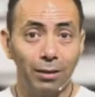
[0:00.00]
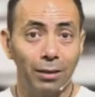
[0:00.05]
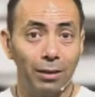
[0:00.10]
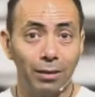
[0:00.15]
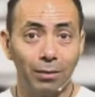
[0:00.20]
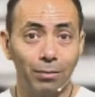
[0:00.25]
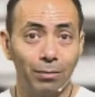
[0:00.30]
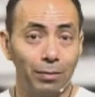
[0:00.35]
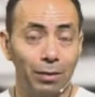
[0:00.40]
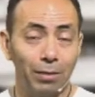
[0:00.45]

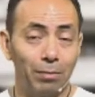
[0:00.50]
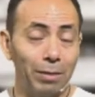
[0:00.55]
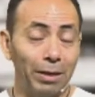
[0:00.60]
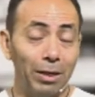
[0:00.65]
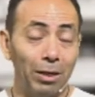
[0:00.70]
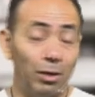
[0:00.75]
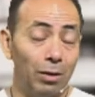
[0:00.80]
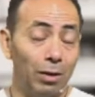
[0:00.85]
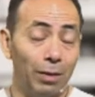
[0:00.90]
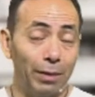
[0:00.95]
que, el
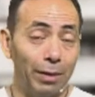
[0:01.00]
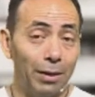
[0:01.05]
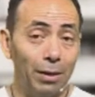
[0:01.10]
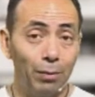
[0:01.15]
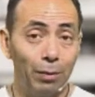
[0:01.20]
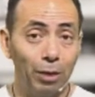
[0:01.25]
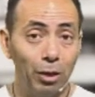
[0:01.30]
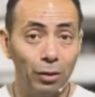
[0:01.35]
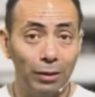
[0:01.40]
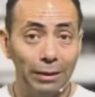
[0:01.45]
marido, la verdad,
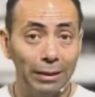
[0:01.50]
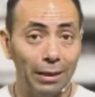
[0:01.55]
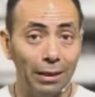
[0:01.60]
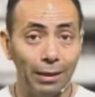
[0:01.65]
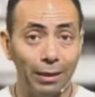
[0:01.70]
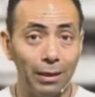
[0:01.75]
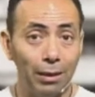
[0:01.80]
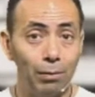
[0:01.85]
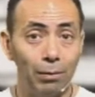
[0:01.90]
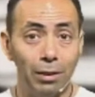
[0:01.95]
el video es
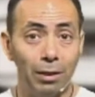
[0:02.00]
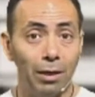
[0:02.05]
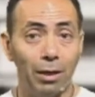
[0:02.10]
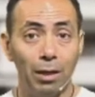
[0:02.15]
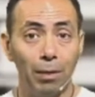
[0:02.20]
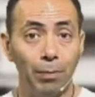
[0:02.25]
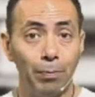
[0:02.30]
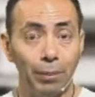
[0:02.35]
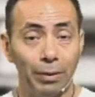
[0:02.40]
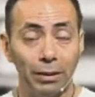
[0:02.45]
terrible, le
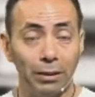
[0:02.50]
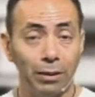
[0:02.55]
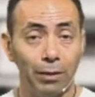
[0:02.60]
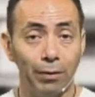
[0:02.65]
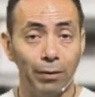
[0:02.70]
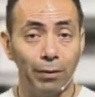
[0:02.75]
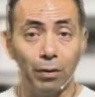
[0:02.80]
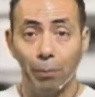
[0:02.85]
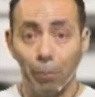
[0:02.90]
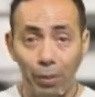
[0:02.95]
dispara a
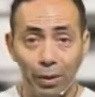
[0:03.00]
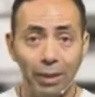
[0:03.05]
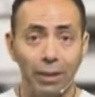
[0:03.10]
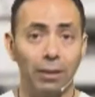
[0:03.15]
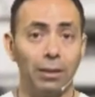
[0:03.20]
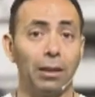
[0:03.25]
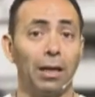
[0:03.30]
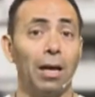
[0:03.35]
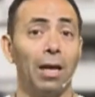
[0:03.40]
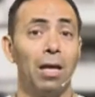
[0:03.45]
través de una
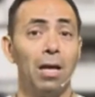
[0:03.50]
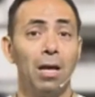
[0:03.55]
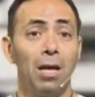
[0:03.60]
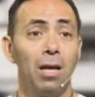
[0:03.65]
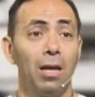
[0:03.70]
puerta.